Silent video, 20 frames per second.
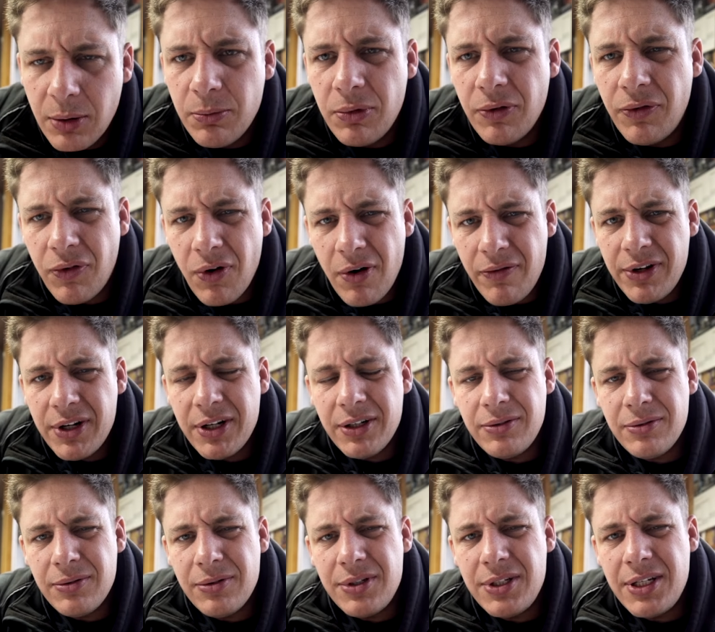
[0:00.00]
Bevor wir
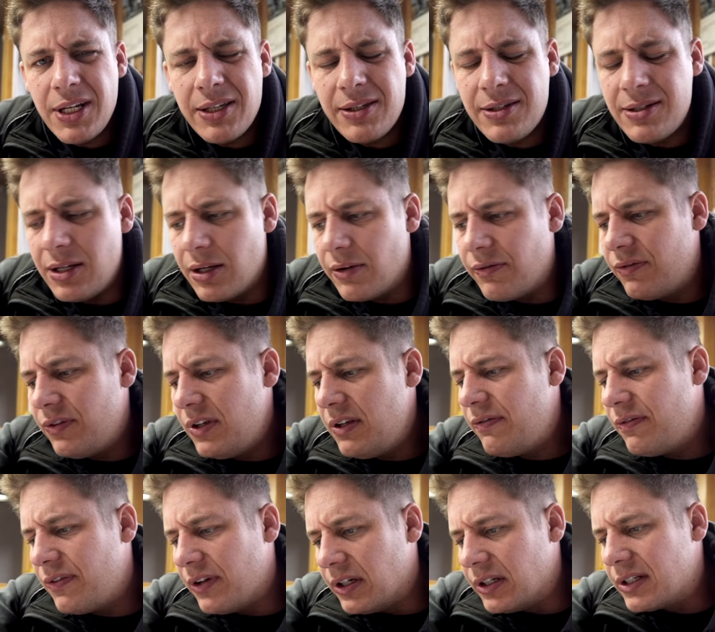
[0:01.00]
natürlich jetzt hier
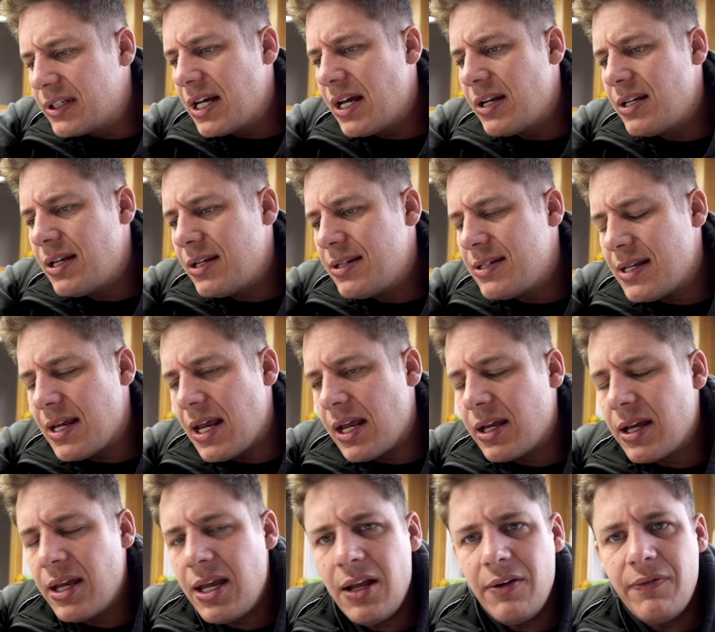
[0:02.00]
wie wild an der
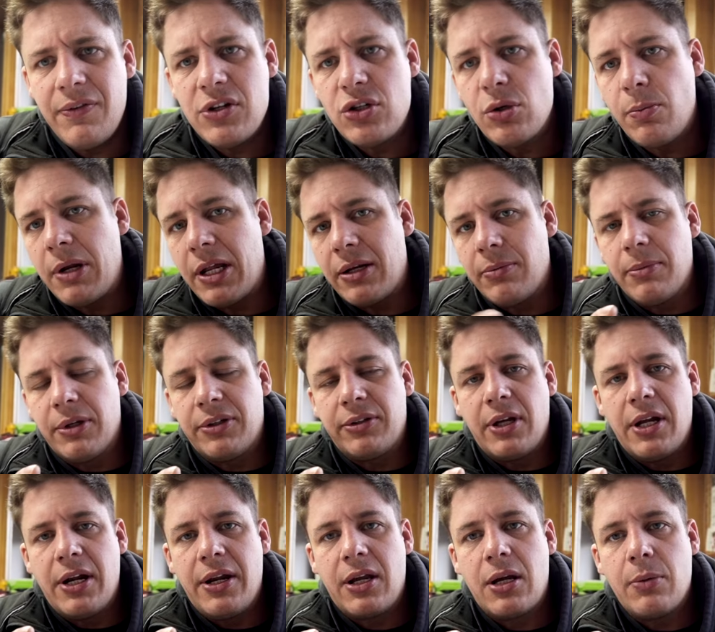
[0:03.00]
Säge irgendwelche
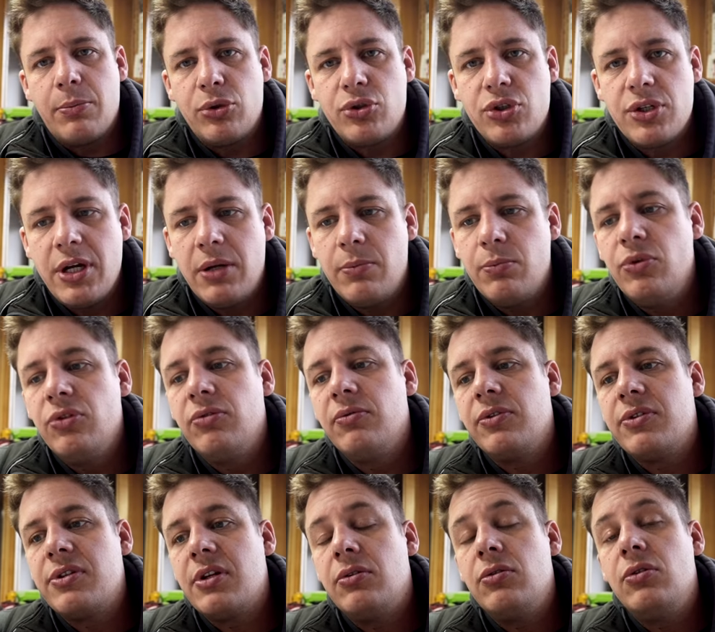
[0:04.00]
Plattenmaterialien kaputt schneiden, müssen wir
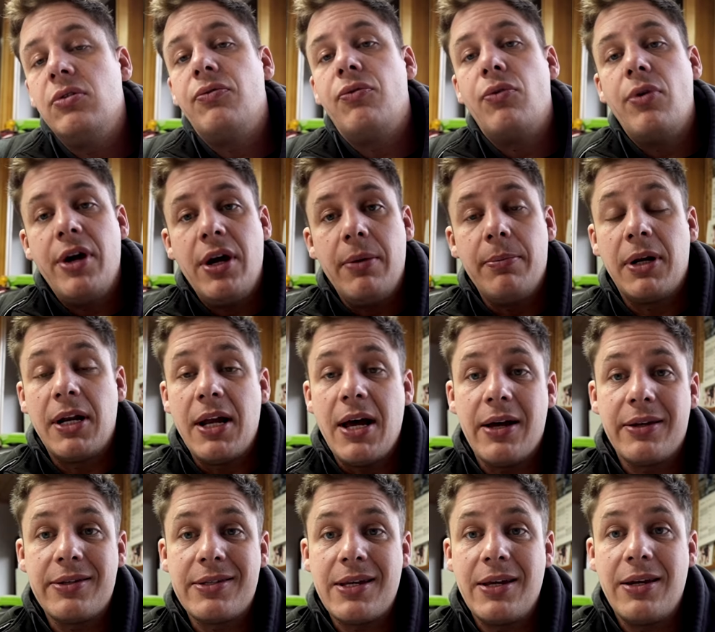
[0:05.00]
uns natürlich vorher im
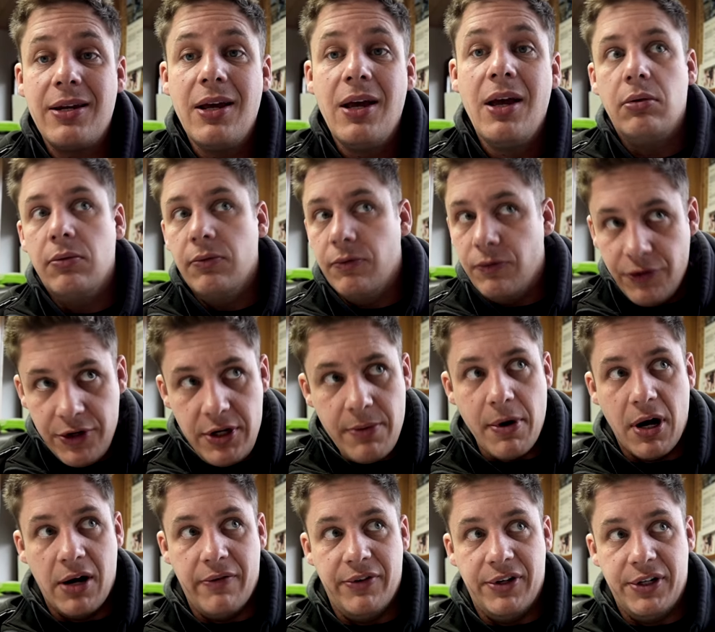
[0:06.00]
Klaren sein, wie
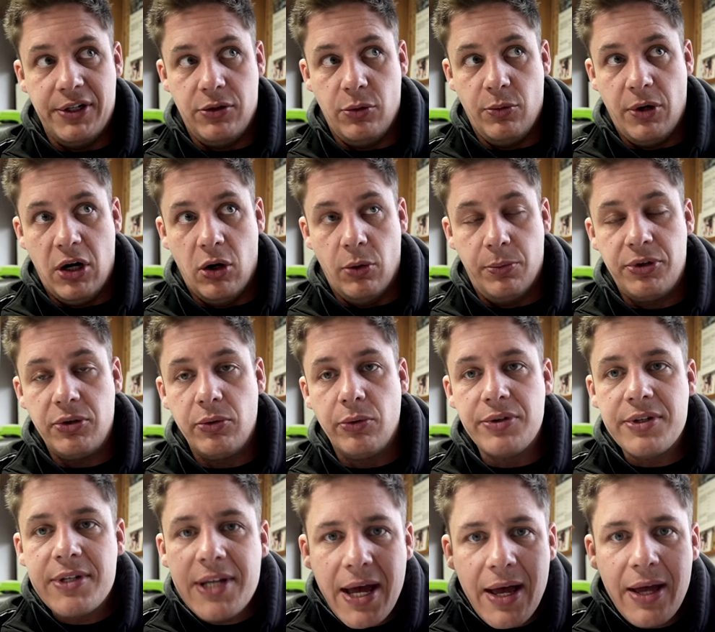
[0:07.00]
machen wir das überhaupt.
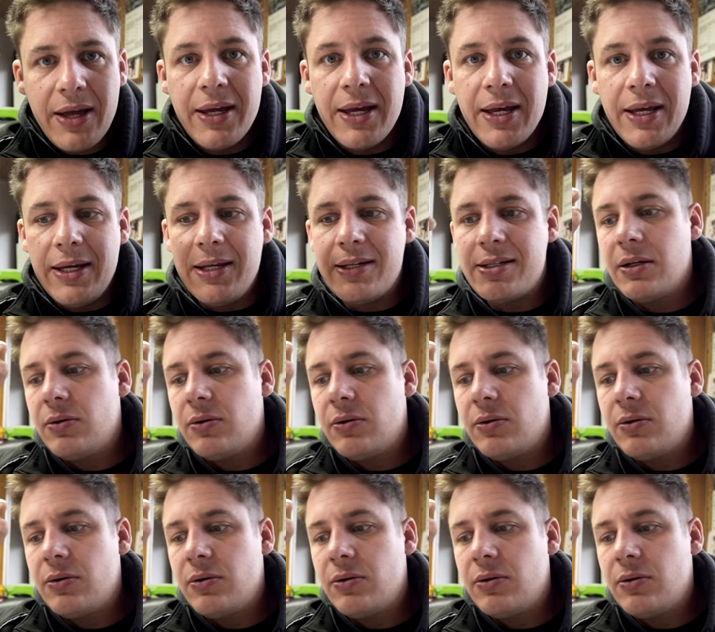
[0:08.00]
Und da ist